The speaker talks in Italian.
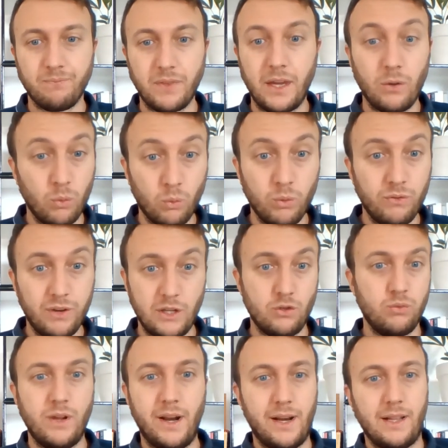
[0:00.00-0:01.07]
Ecco qui faccio
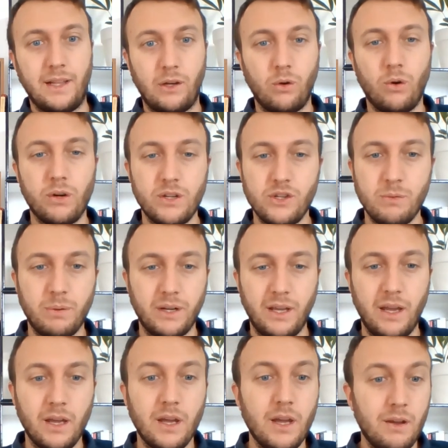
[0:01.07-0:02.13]
un'errata corrige
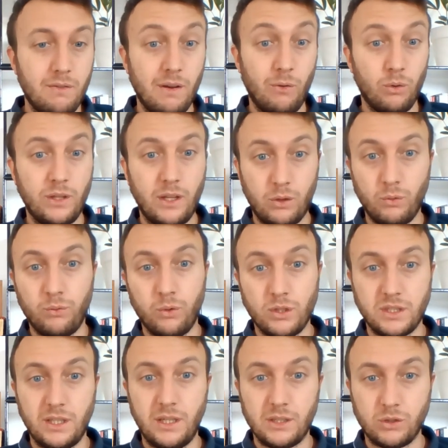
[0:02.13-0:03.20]
perché avevo detto
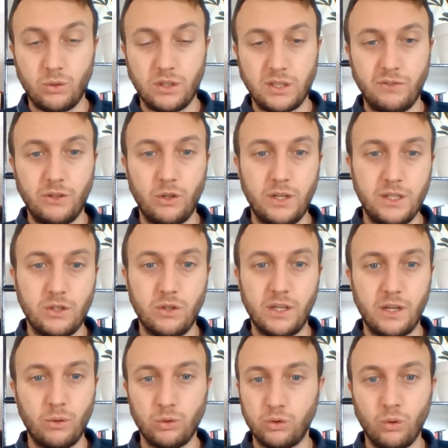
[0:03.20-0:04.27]
forse nella scorsa video lezione
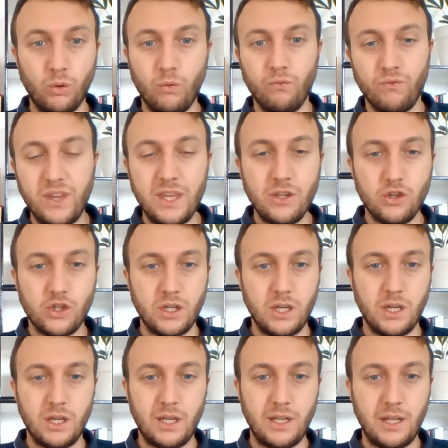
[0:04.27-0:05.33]
che Rousseau non
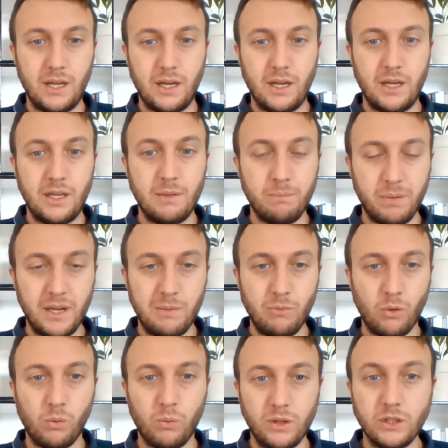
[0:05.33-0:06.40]
vince il, il premio
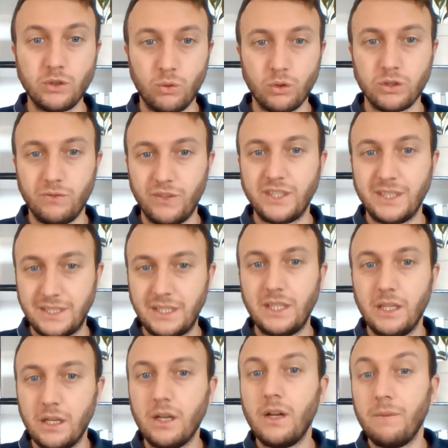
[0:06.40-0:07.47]
con quel discorso, invece
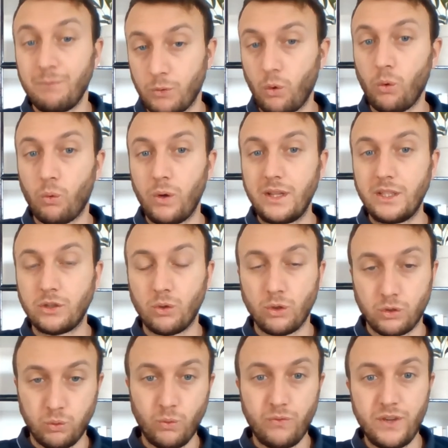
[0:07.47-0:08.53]
sì, con quel
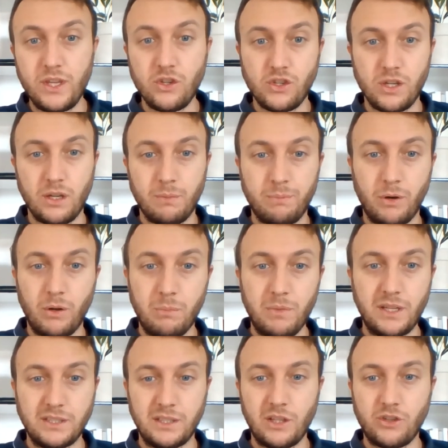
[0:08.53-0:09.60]
discorso lui vince nel
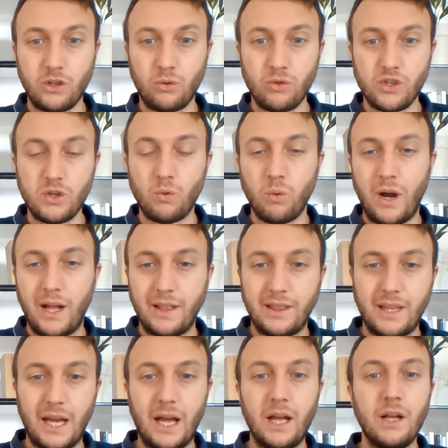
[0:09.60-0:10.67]

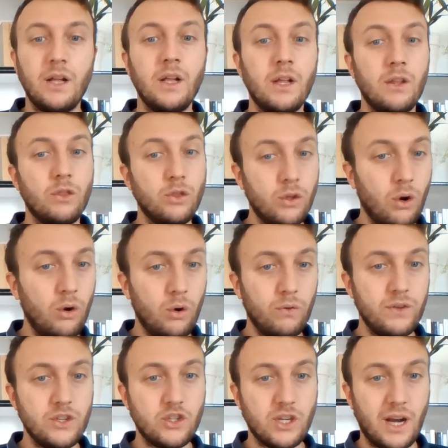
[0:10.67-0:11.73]
1750, non lo
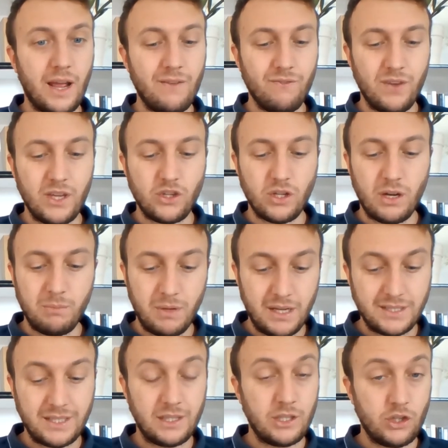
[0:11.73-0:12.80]
vincerà invece nel
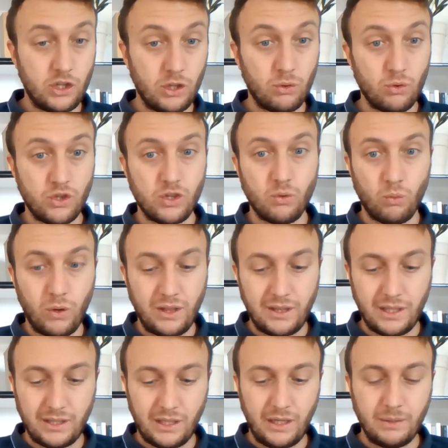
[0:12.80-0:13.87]

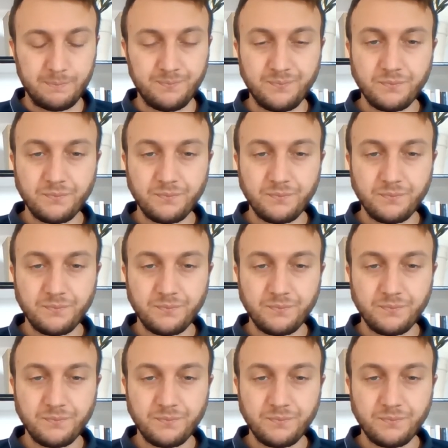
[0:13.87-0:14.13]
1753,